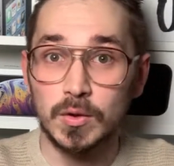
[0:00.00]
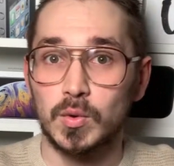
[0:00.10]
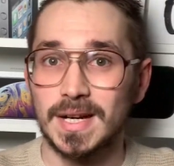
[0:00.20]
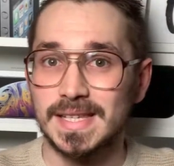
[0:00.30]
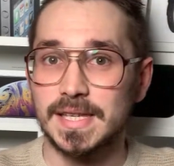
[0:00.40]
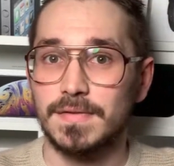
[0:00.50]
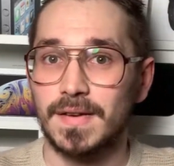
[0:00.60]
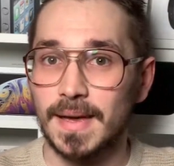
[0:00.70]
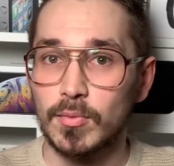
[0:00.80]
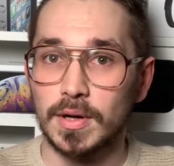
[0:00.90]
Donc là, c'est
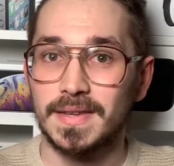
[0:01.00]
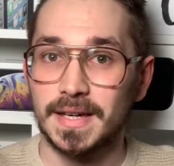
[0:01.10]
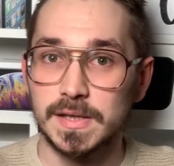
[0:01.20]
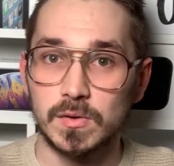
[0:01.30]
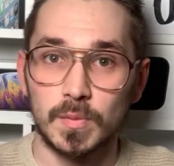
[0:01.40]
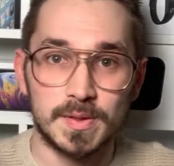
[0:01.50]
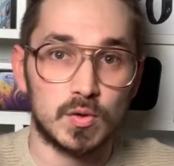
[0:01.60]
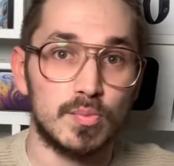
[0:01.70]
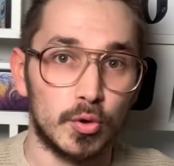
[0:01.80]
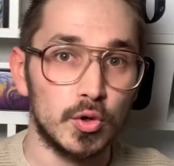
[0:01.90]
vraiment intéressant parce
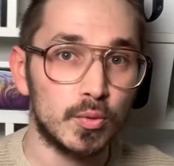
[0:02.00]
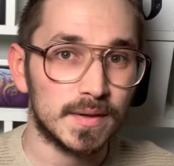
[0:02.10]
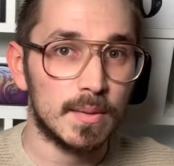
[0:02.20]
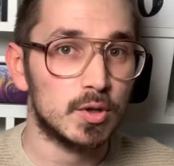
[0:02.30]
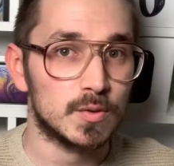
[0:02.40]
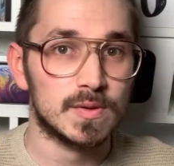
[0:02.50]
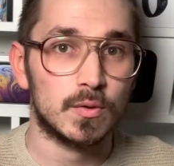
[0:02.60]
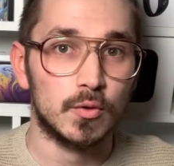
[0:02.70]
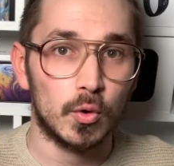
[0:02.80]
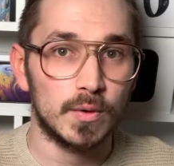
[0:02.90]
que pour une montre à moins de
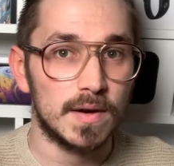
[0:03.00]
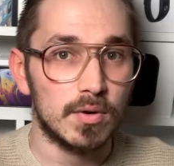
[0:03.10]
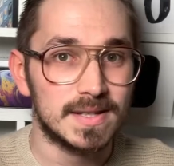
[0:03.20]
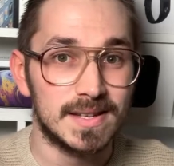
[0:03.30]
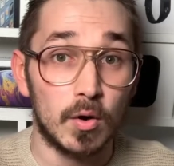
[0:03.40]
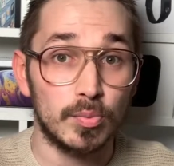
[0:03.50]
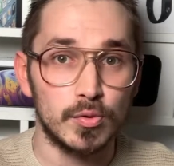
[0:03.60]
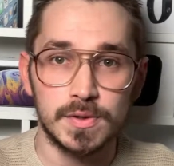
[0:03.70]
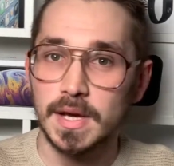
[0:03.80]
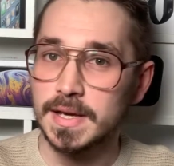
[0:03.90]
60 euros, d'avoir ça en
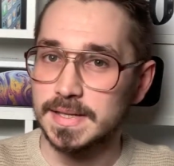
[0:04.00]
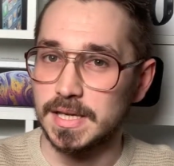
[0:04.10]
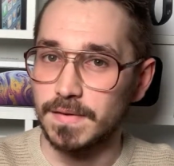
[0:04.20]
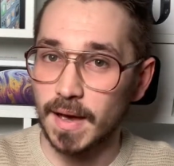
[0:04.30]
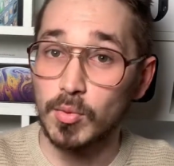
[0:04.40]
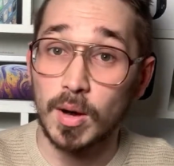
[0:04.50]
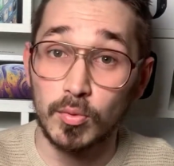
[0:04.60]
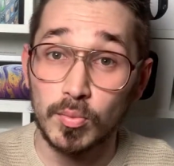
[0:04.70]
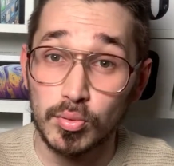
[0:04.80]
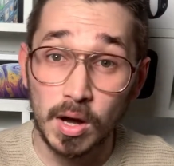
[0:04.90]
plus, c'est vraiment un
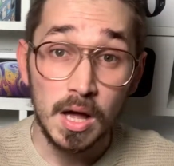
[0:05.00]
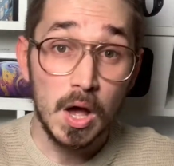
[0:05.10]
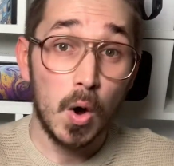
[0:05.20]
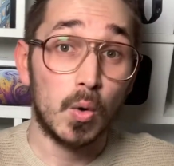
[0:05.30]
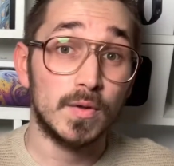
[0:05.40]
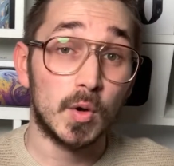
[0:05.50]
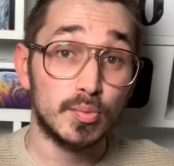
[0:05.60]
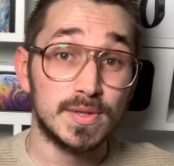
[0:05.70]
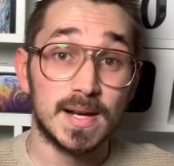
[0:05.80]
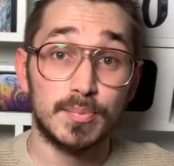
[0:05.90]
bon point. On a en
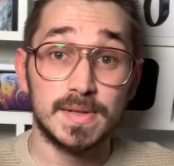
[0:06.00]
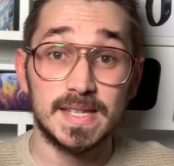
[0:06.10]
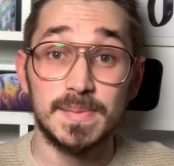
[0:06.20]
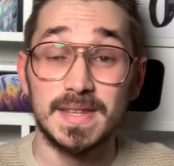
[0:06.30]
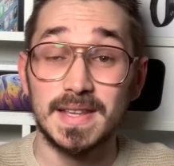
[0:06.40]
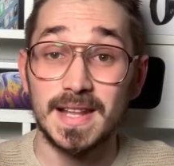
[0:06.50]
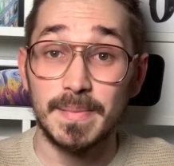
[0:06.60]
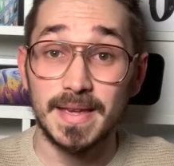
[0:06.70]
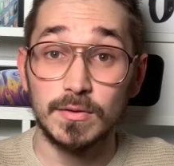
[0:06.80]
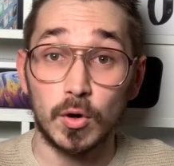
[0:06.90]
plus la possibilité de la
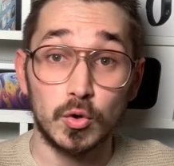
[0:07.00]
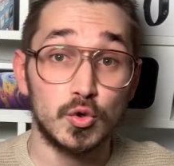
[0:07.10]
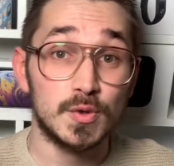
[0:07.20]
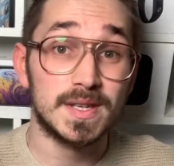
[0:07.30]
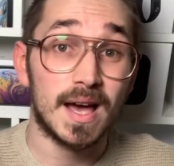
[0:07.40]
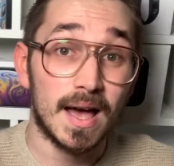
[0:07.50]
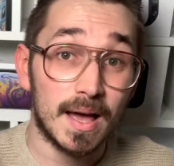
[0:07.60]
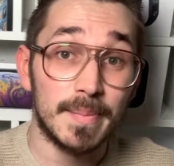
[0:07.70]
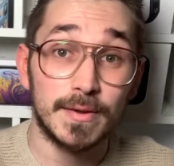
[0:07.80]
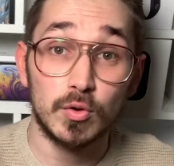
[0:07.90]
mettre dans l'eau jusqu'à
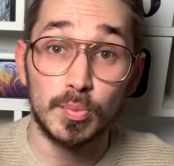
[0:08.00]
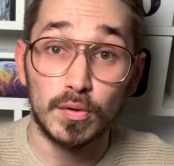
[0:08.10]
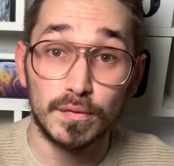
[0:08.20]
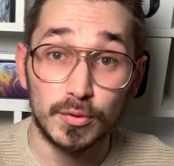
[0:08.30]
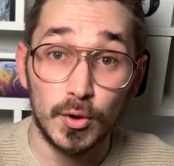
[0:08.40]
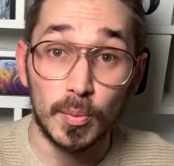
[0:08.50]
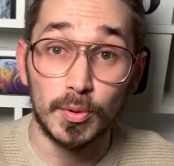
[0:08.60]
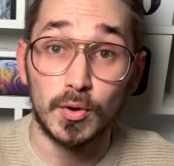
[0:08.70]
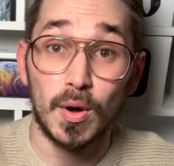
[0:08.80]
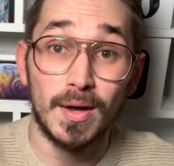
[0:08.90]
1 mètre de profondeur
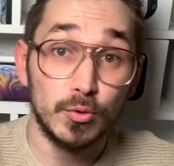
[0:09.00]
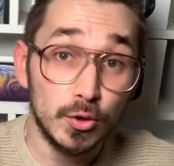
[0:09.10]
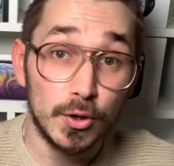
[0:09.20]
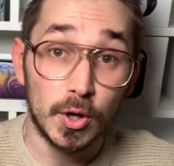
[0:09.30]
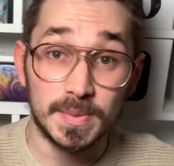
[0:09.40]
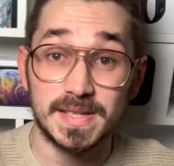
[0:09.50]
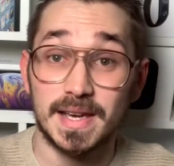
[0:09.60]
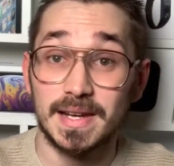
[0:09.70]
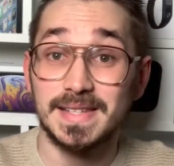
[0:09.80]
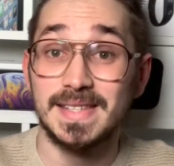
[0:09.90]
pendant une heure parce
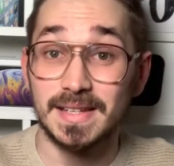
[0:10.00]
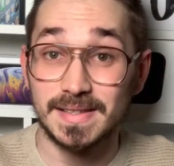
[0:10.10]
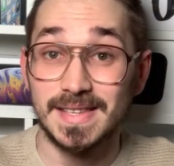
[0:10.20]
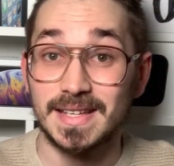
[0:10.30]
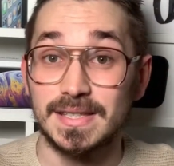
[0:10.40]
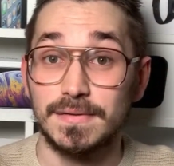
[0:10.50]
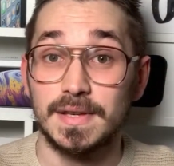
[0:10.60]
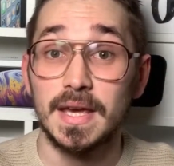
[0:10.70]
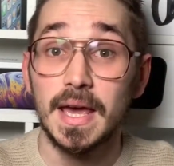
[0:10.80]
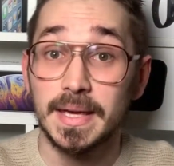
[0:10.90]
qu'elle est
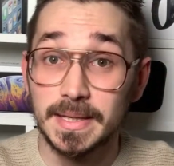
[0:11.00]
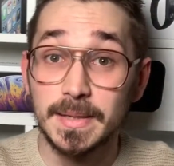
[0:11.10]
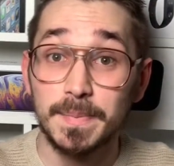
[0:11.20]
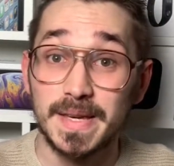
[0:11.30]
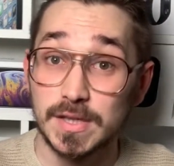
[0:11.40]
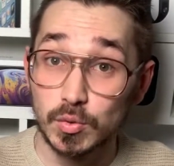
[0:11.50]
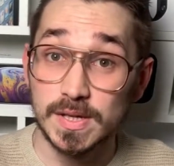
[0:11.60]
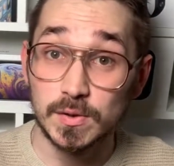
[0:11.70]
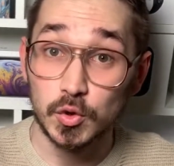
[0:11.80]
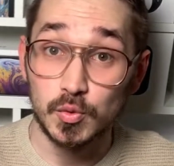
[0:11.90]
certifiée
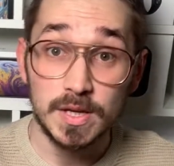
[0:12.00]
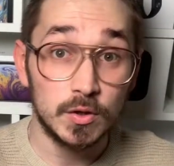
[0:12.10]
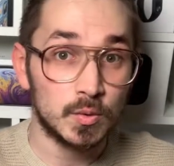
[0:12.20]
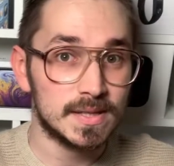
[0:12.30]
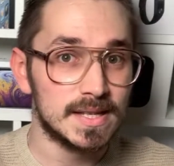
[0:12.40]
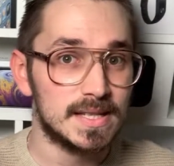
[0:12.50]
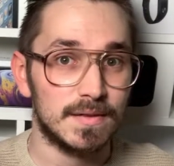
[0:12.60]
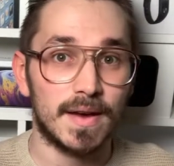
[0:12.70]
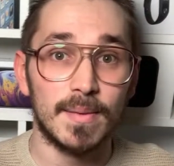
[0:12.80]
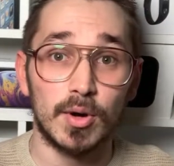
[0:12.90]
IP68, donc ça
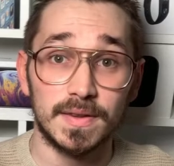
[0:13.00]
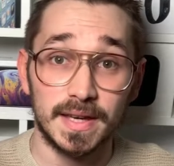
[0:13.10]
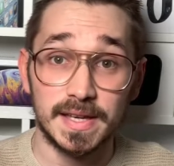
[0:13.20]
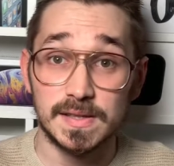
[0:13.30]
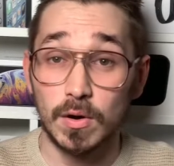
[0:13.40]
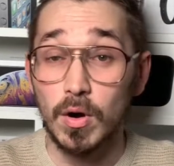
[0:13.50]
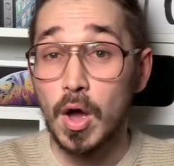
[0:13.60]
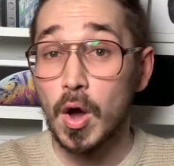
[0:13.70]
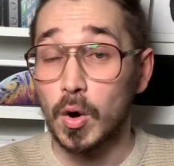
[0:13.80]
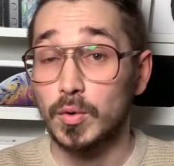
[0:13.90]
c'est vraiment intéressant.
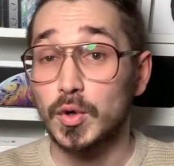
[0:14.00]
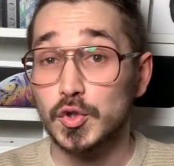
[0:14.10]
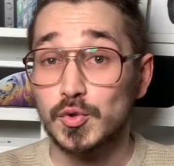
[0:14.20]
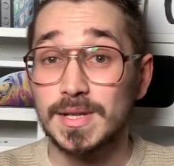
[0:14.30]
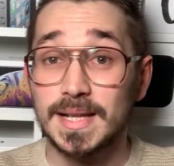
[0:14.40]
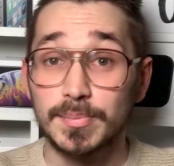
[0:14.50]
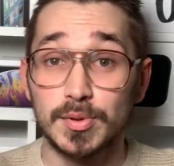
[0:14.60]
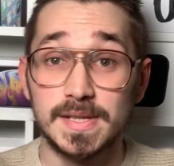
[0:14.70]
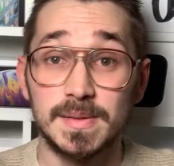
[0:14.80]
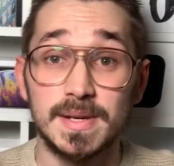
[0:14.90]
On a ensuite la
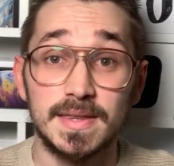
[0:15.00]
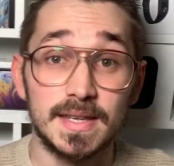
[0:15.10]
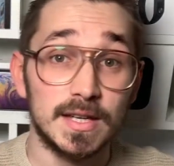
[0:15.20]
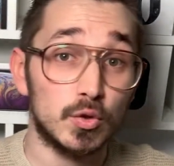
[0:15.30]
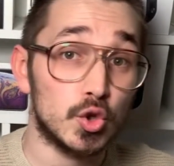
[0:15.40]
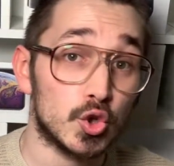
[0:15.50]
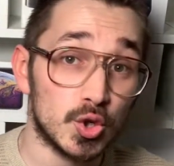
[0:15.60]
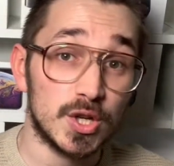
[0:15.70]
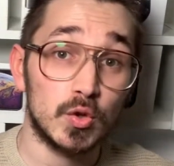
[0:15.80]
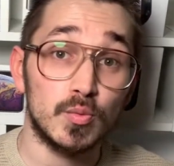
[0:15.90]
possibilité de
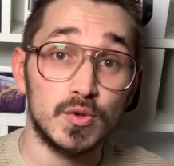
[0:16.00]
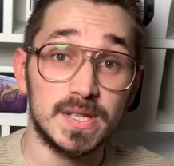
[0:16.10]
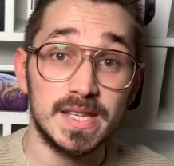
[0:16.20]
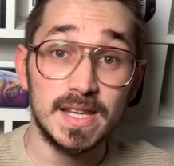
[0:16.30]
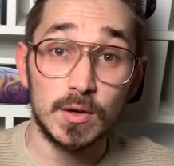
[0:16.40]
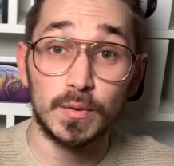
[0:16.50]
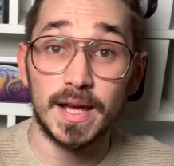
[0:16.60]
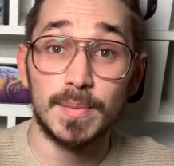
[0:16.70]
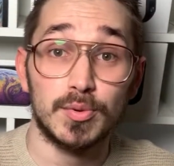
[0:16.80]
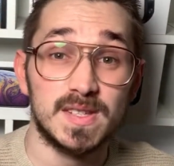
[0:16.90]
changer de musique, on
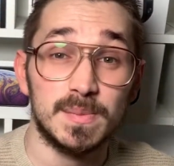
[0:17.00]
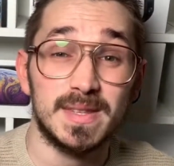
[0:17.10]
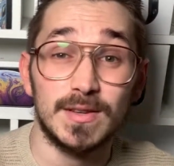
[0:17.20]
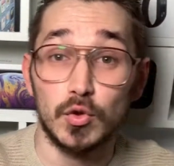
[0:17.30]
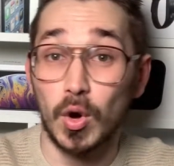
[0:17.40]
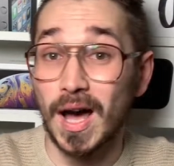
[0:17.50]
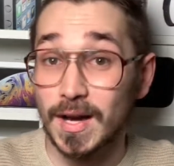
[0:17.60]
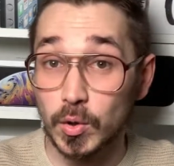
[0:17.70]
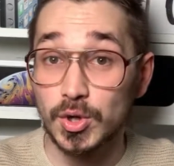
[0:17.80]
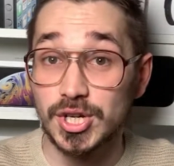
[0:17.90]
a la possibilité de
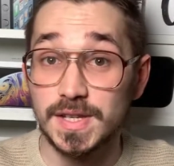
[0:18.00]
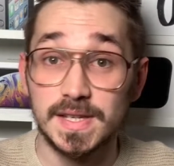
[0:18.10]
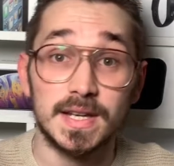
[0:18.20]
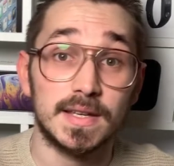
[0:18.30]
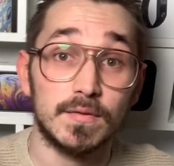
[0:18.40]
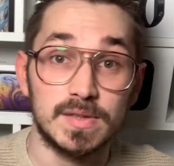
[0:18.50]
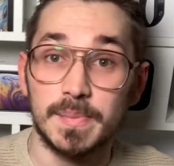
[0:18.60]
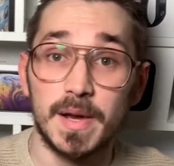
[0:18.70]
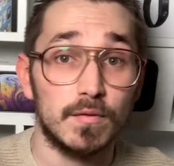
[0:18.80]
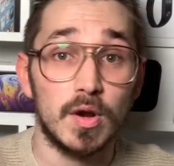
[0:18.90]
raccrocher, si quelqu'un vous
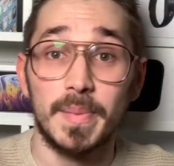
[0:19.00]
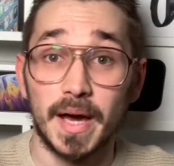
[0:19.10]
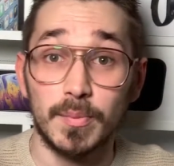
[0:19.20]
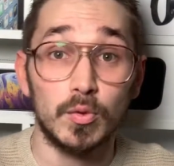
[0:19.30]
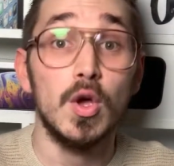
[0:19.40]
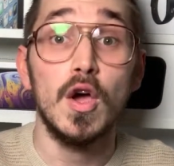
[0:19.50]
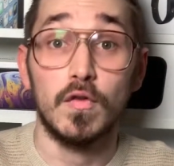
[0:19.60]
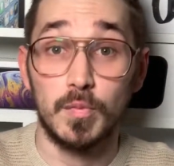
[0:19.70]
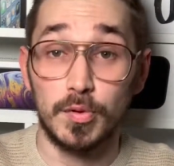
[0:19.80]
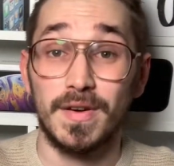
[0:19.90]
appelle, vous voulez pas répondre,
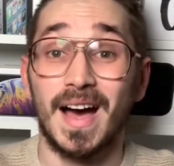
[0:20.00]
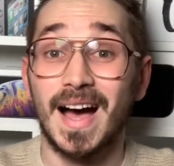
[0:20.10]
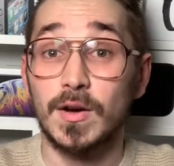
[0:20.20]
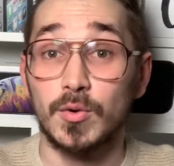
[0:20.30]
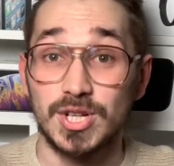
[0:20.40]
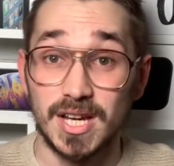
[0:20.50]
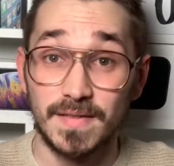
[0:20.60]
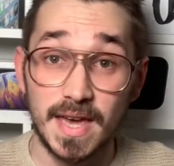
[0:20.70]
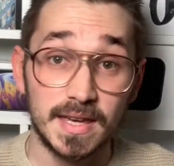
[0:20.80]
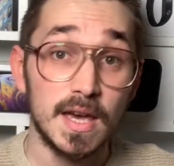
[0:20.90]
vous pouvez raccrocher
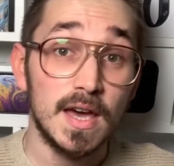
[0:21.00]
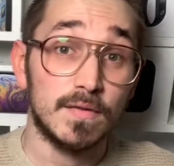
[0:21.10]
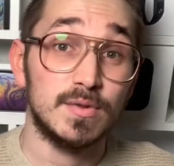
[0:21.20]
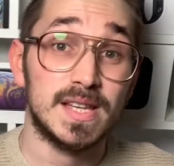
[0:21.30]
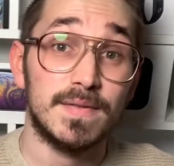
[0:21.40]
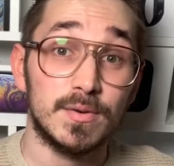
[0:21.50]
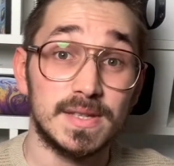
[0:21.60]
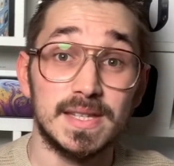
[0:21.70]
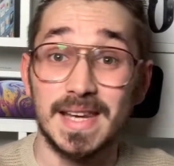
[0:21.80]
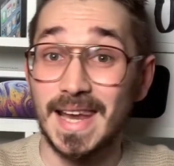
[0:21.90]
avec. Vous avez
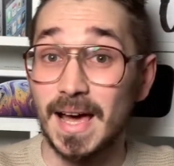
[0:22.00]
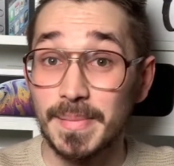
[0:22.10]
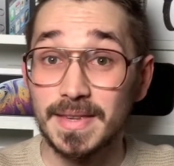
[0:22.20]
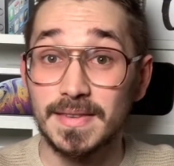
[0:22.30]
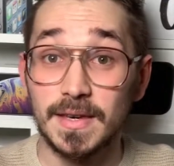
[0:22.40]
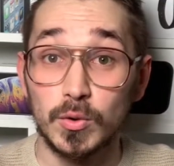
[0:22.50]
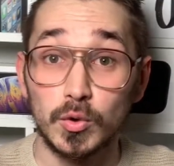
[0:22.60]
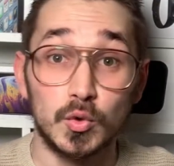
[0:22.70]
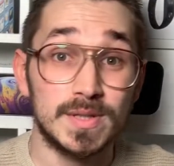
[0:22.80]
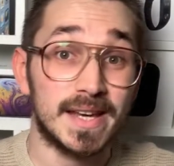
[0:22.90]
aussi la
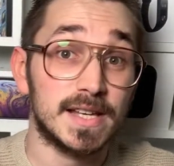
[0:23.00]
météo, donc ça